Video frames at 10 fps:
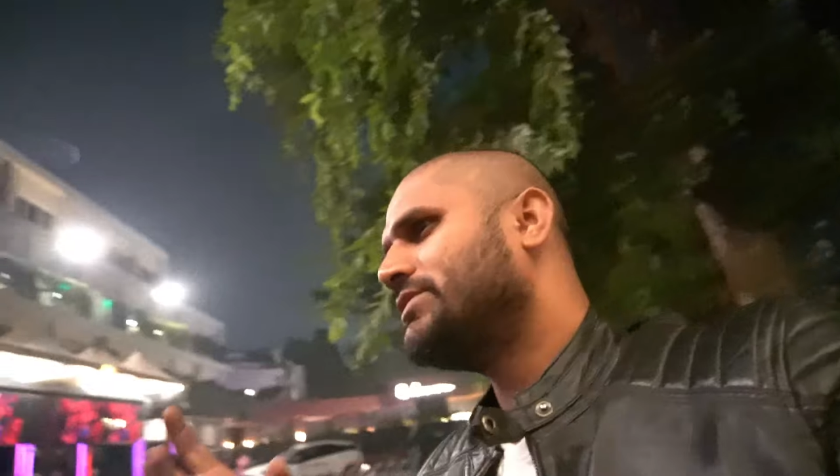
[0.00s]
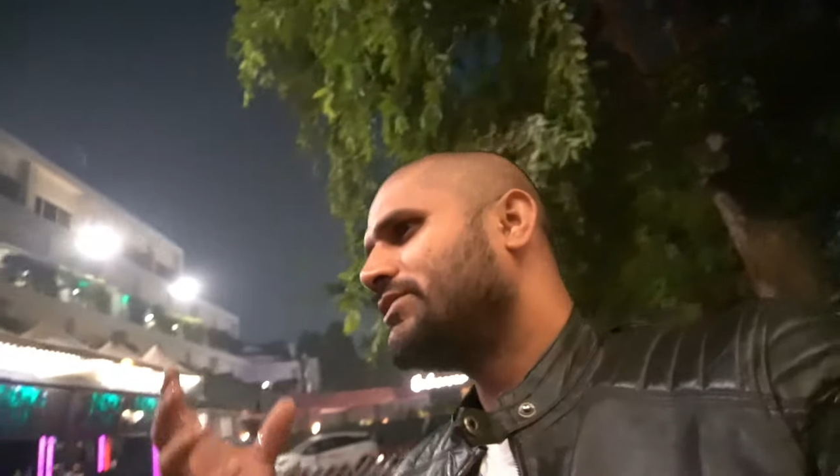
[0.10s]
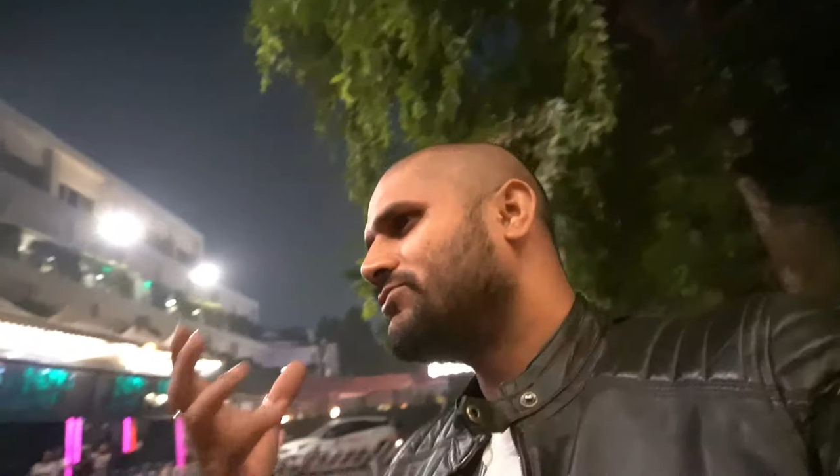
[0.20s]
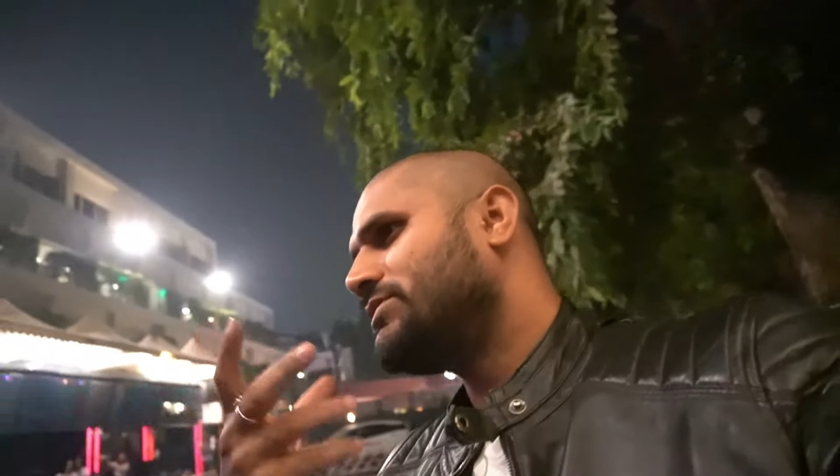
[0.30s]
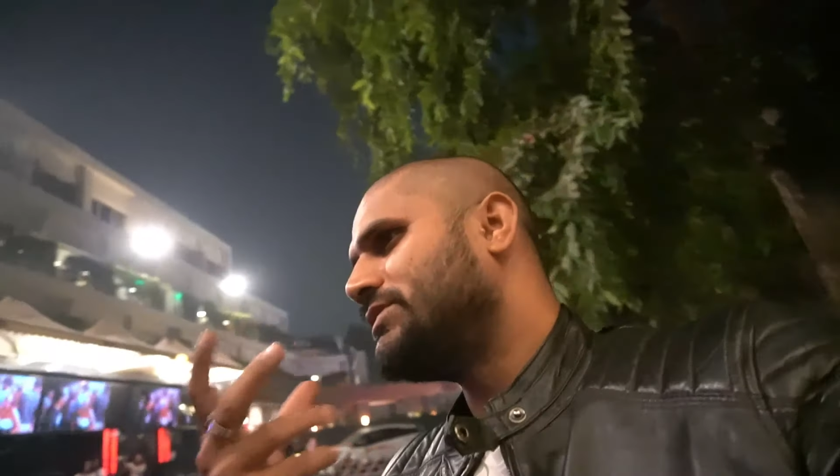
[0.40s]

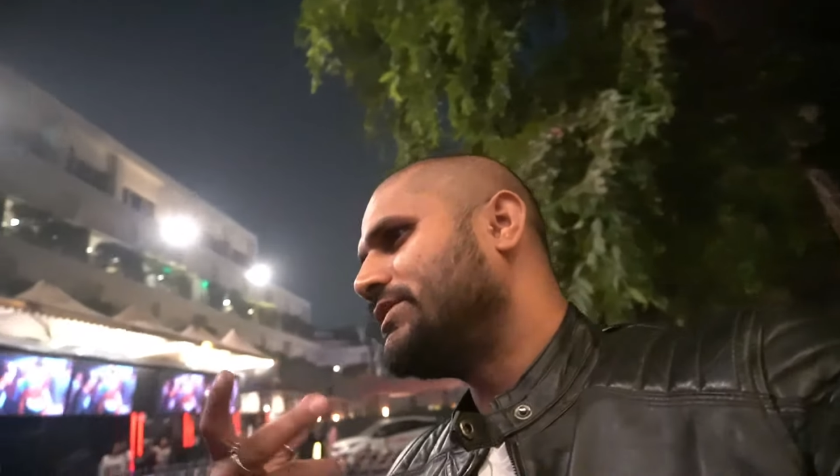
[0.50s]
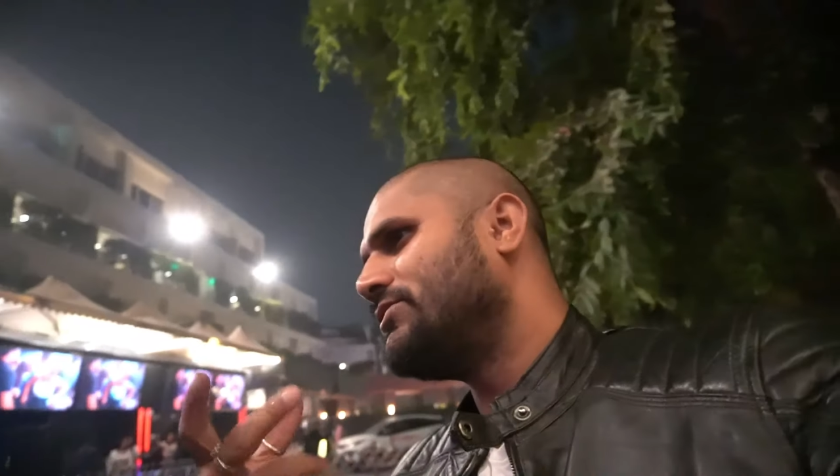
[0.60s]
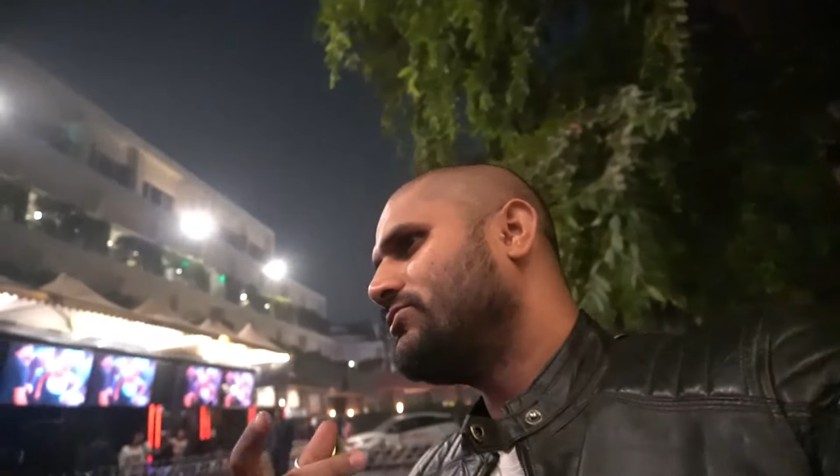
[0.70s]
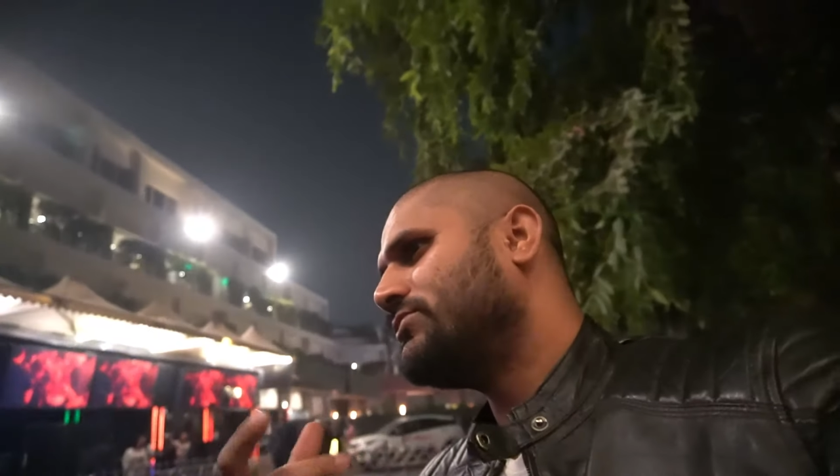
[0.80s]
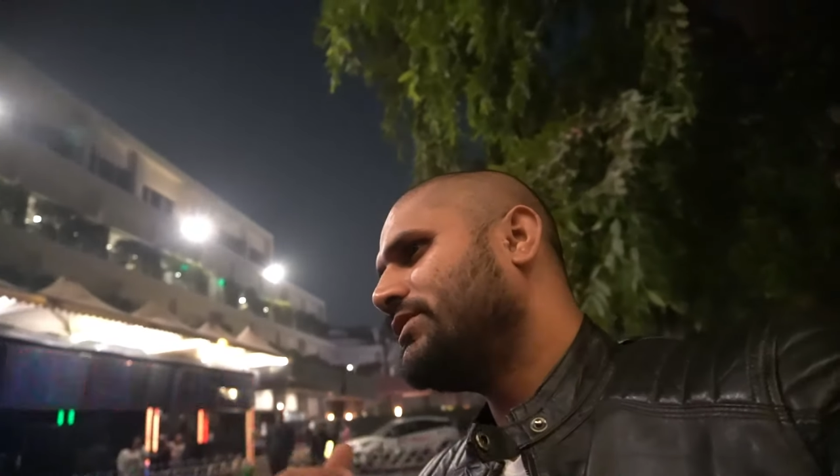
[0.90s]
जिनकी थोड़ी चिंकी
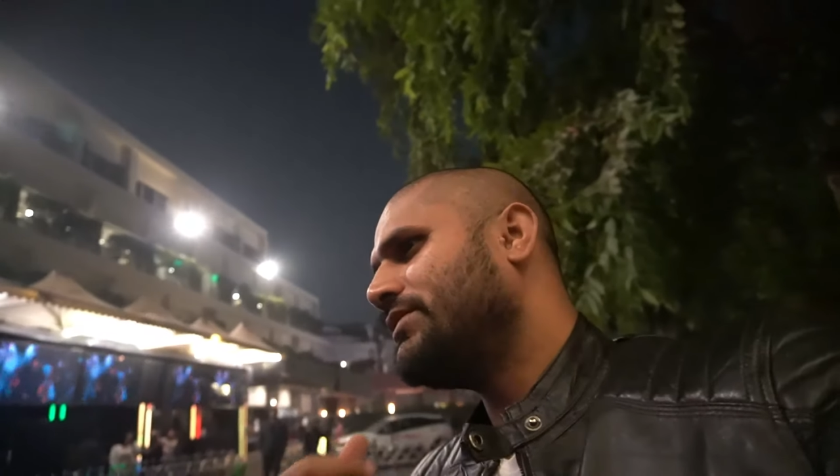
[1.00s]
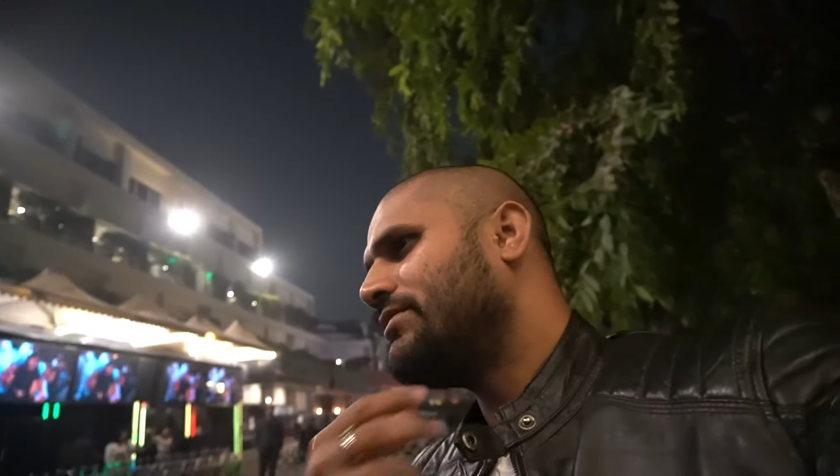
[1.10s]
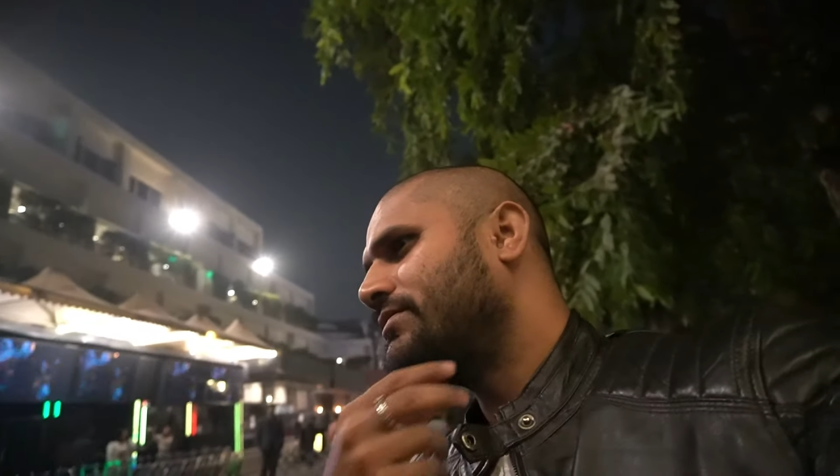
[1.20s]
लुक होती है